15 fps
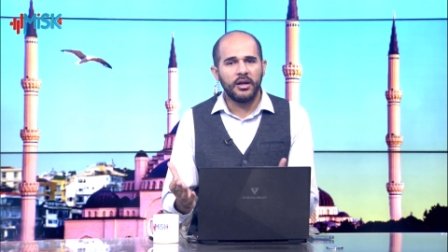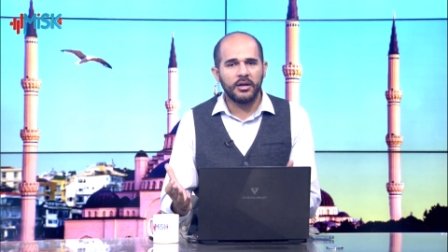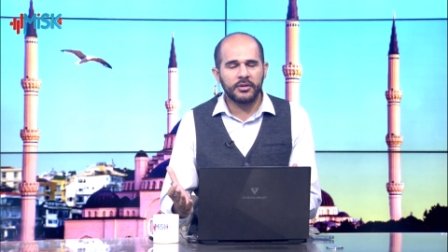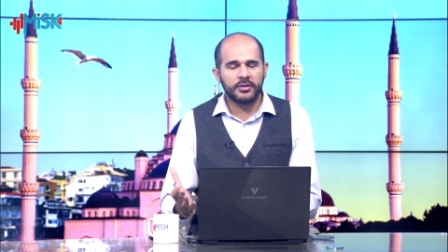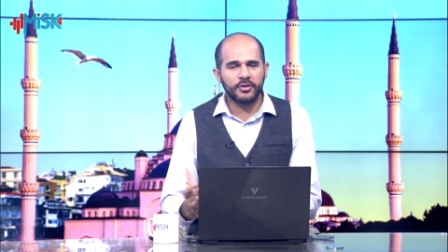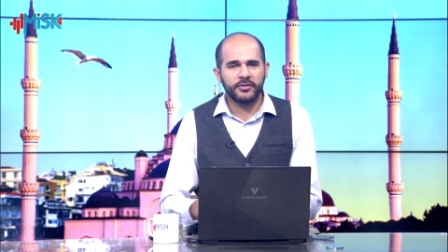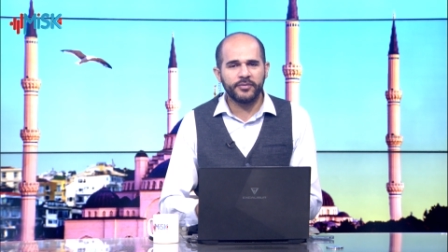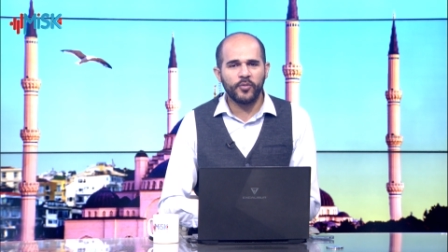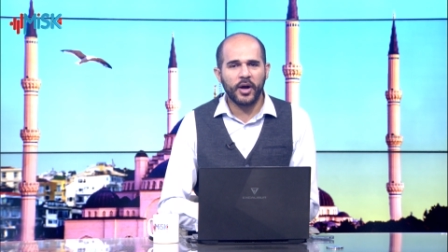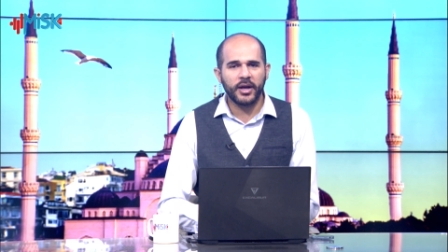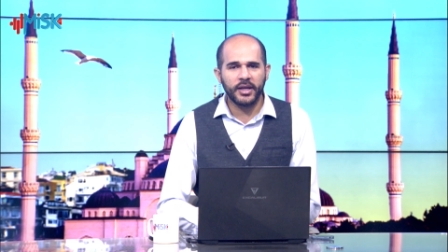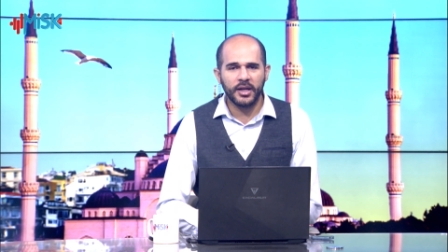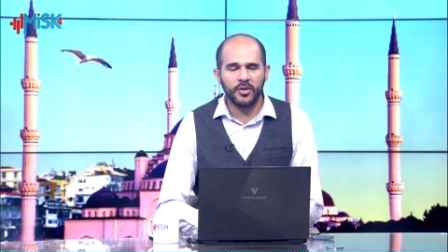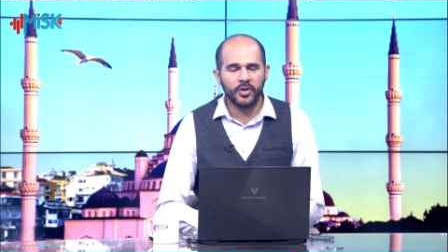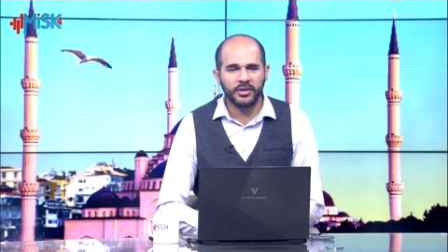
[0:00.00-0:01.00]
لظروف
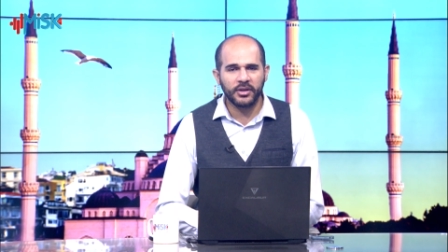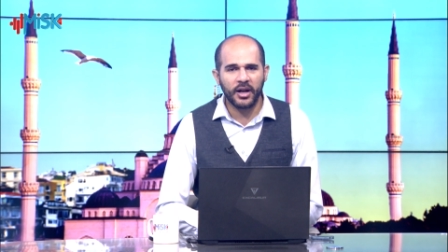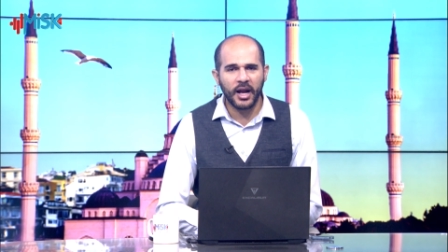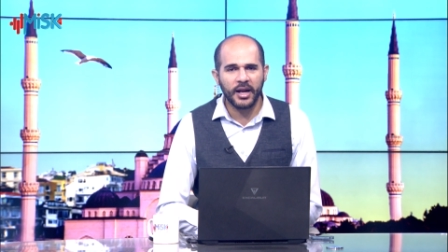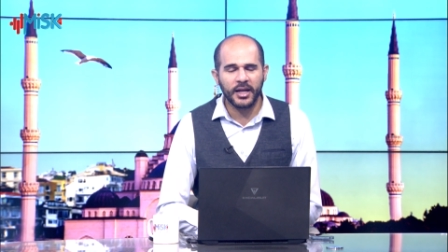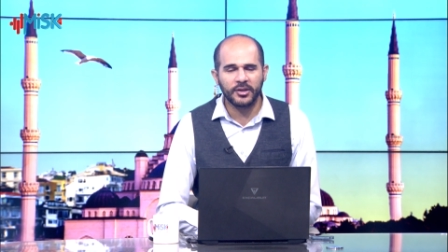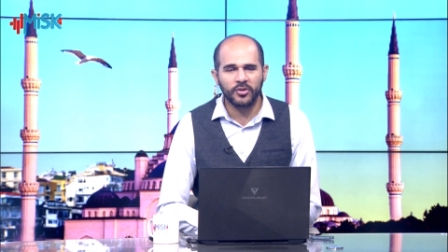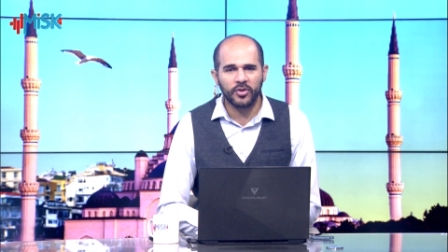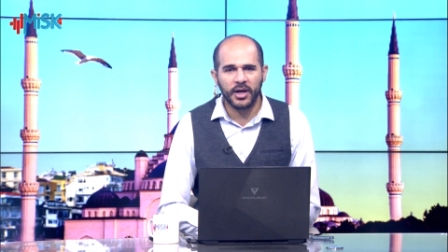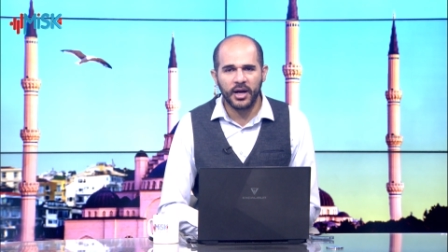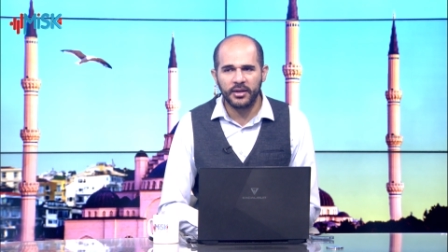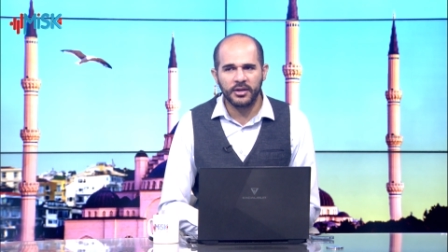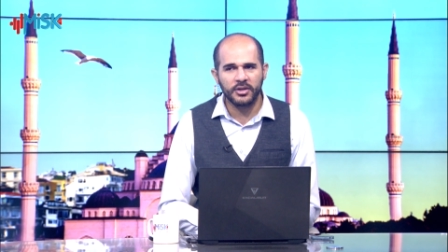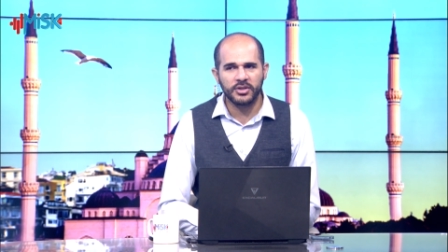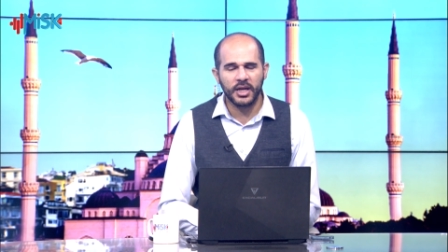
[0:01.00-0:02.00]
معينة هو اضطر أن يترك
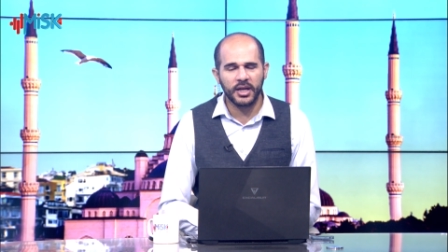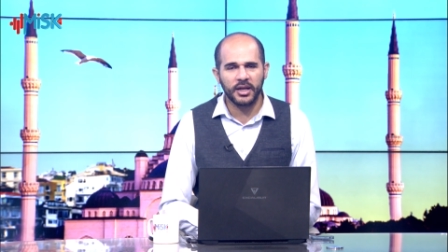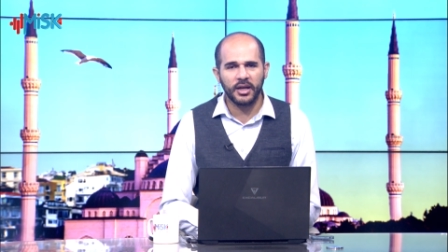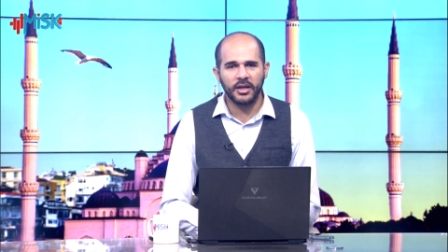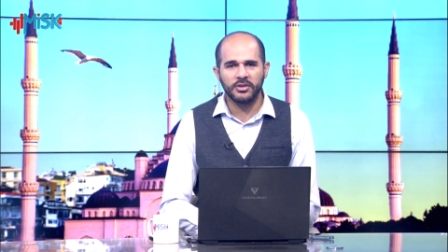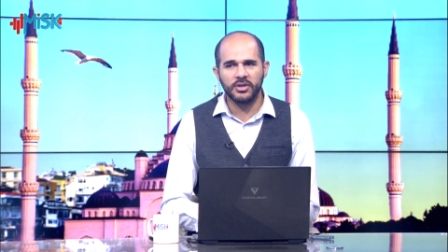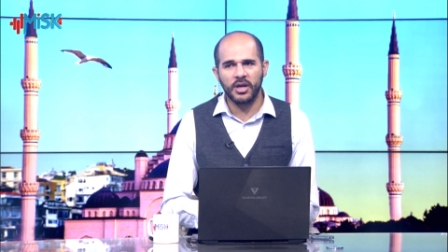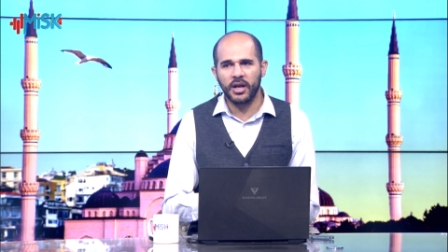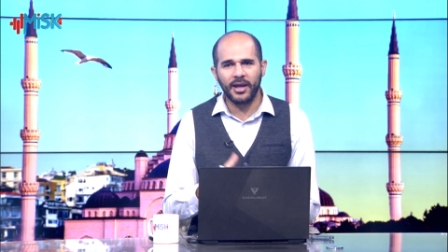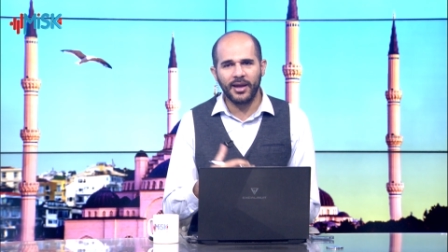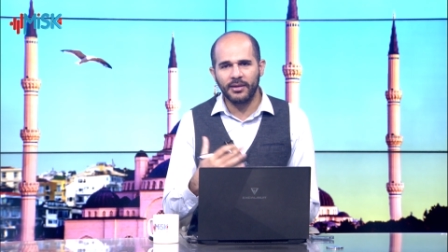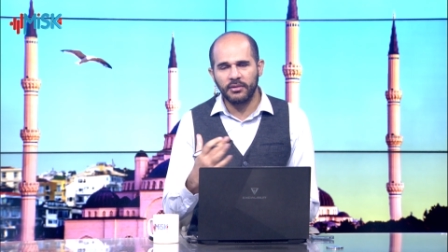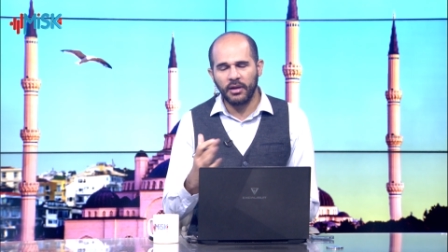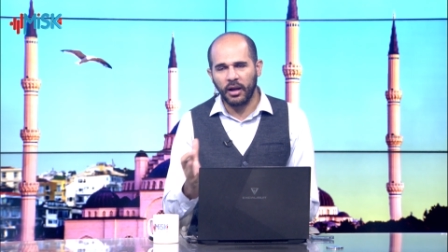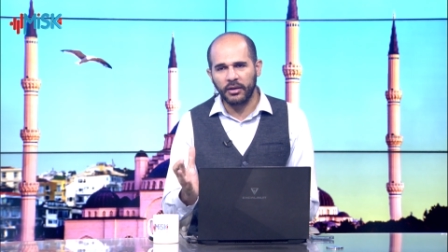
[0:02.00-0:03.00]
هذه الشركة الشركة